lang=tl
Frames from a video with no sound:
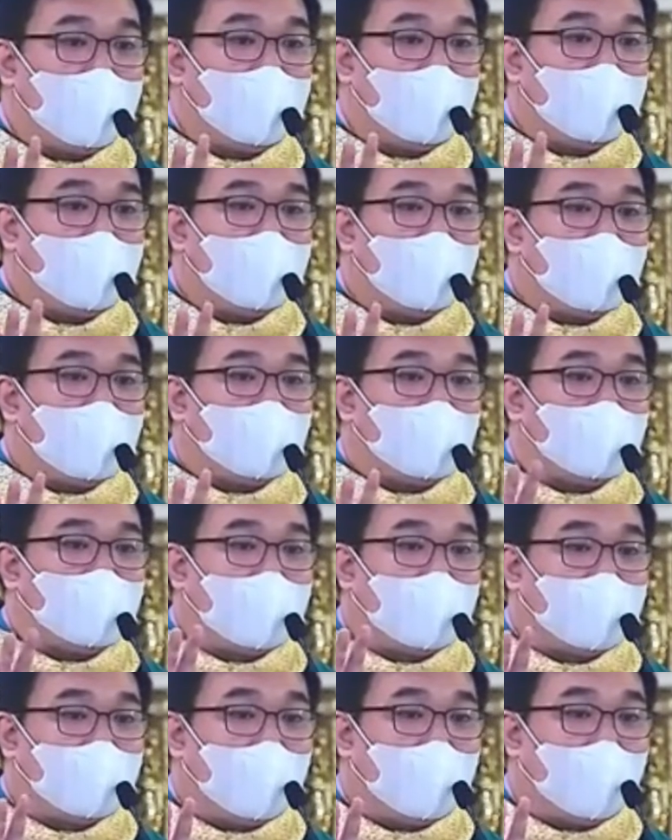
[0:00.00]
biyayaan
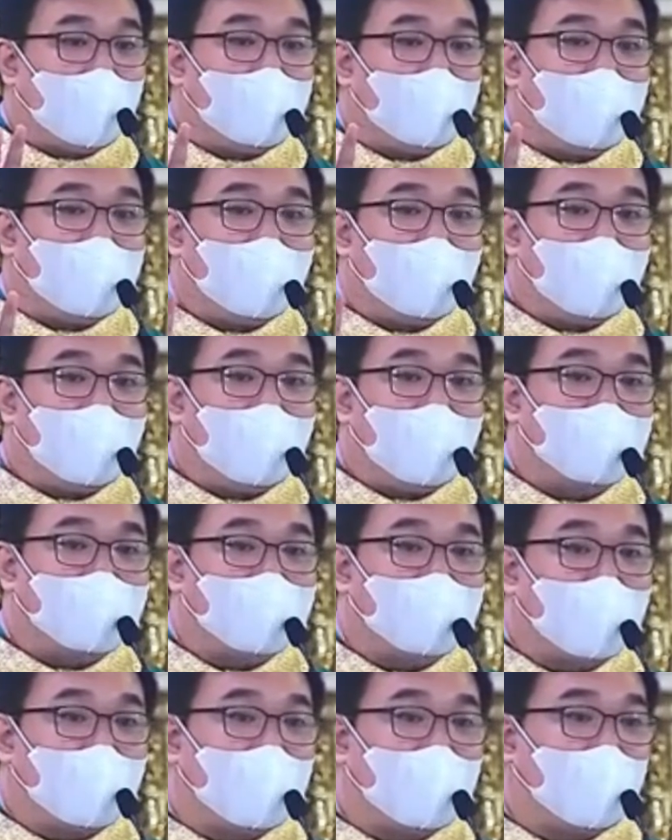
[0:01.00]
ng Diyos ang
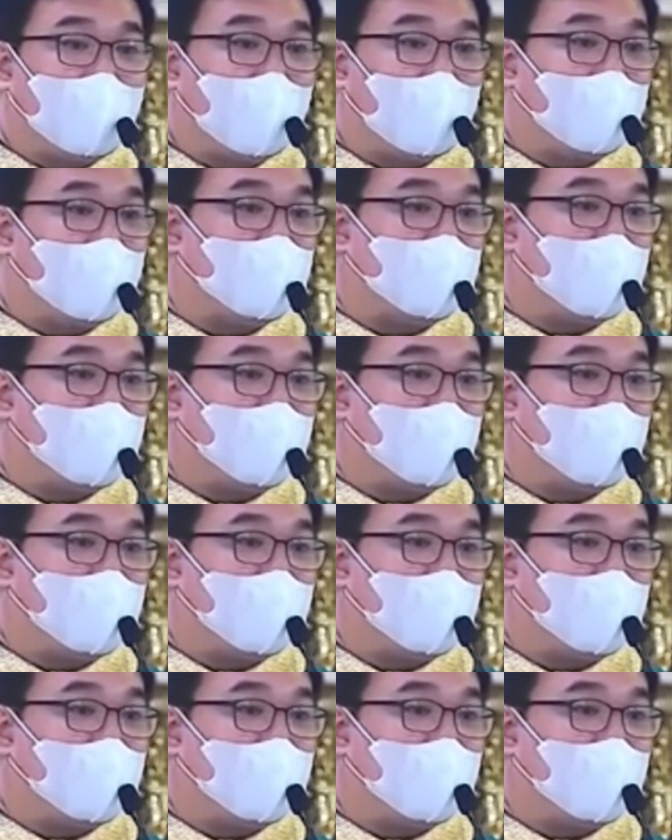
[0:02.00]
grasya.